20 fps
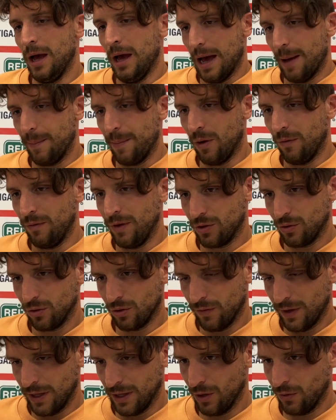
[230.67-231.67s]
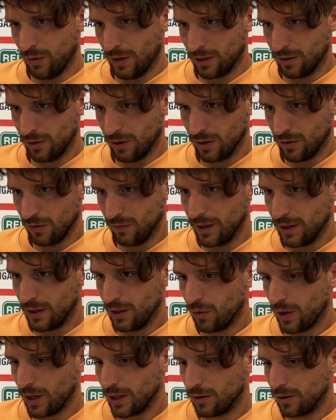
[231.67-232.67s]
abbiamo vissuto 24 ore su
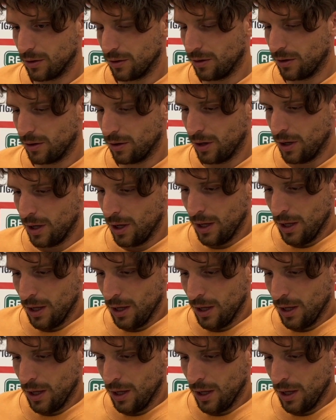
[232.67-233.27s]
24